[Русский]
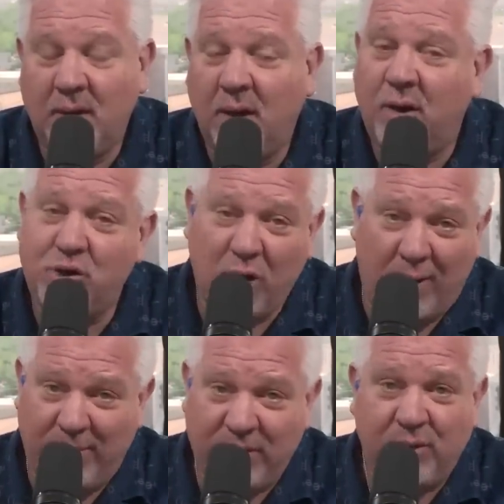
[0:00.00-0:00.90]

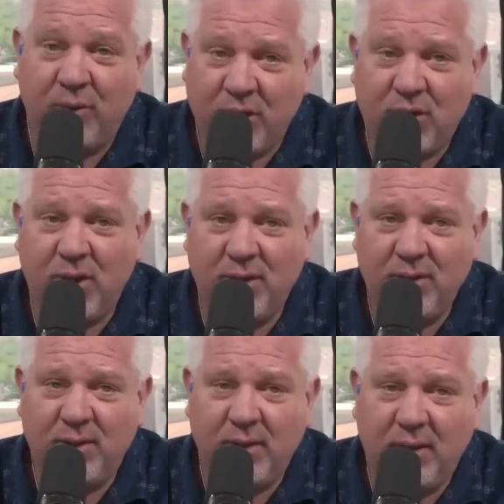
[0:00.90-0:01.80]
Наша задача как
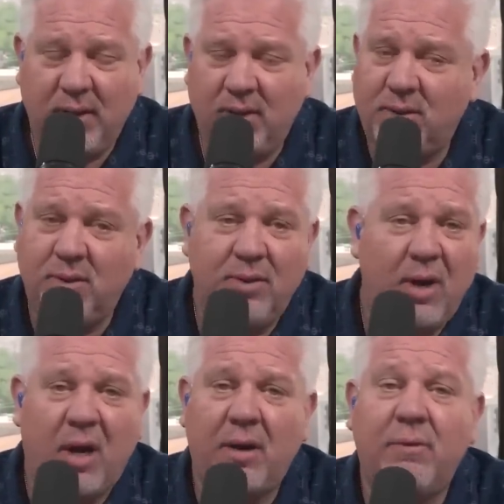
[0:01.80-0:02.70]
христиан — это
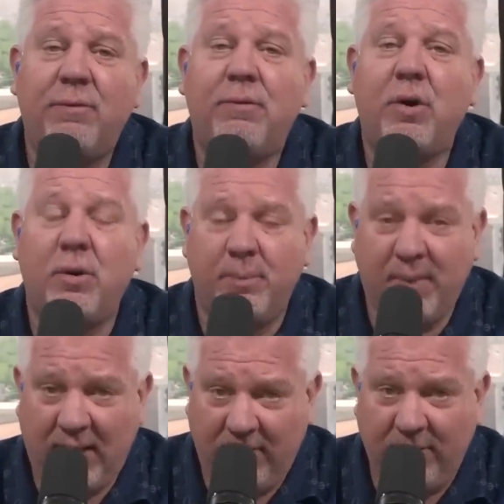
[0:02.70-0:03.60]
не потворствовать
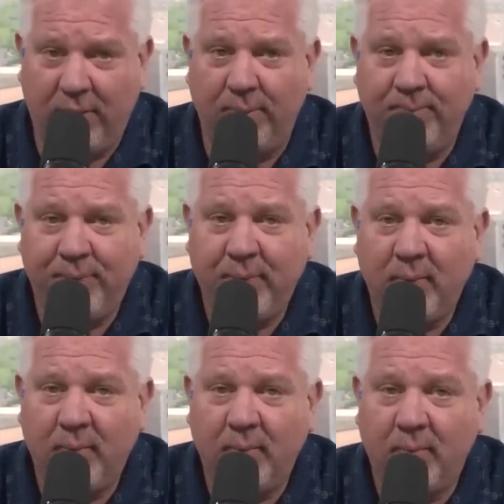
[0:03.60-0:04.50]
злу.
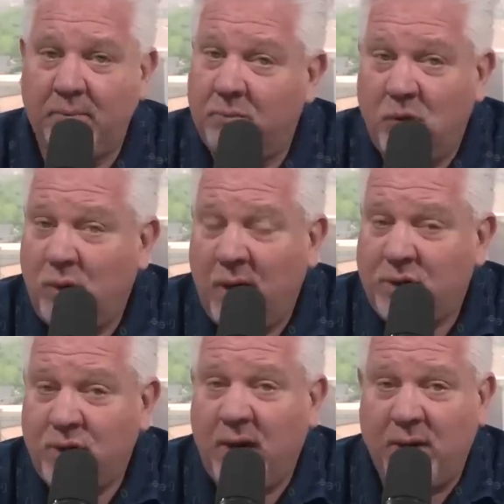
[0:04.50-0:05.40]
Да,
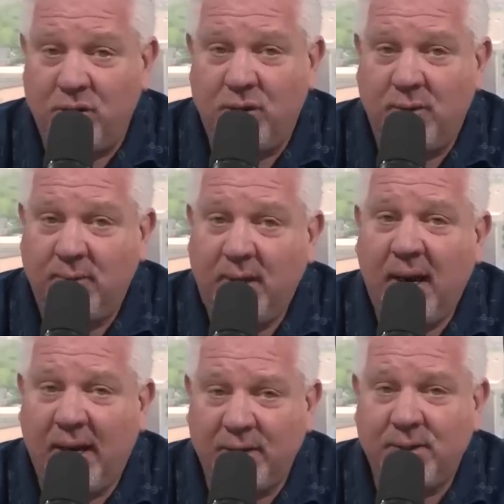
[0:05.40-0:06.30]
все верно, не
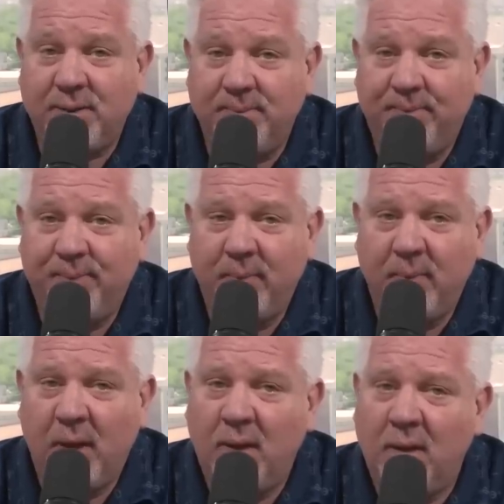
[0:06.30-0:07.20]
суди,
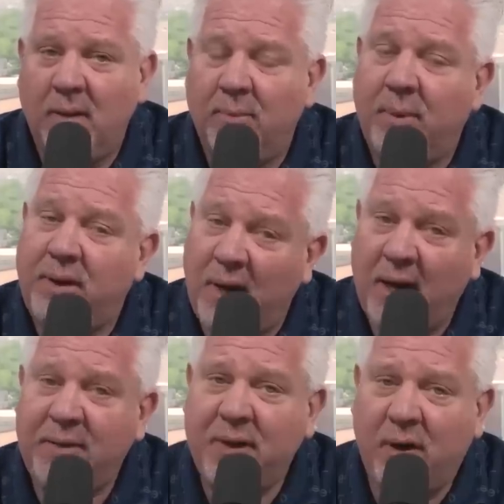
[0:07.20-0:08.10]
но
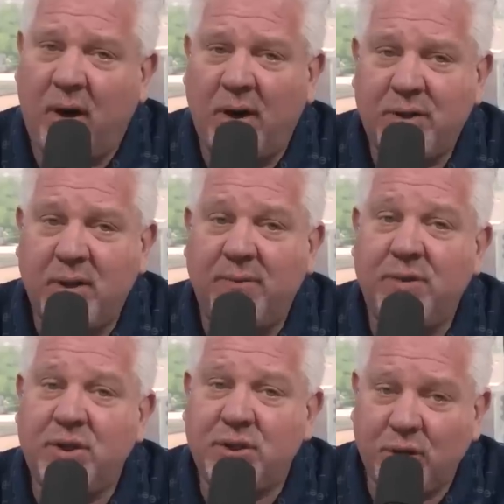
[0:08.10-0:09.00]
и не
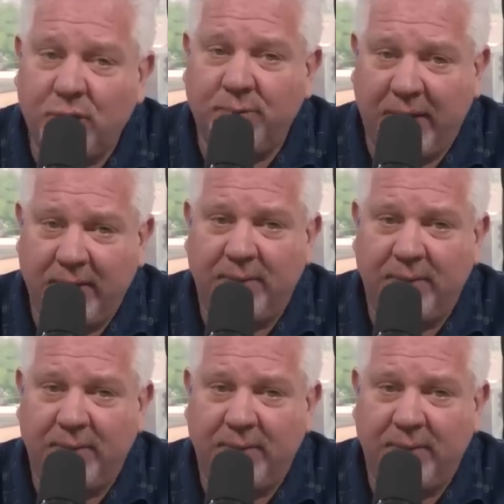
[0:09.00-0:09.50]
закрывай глаза.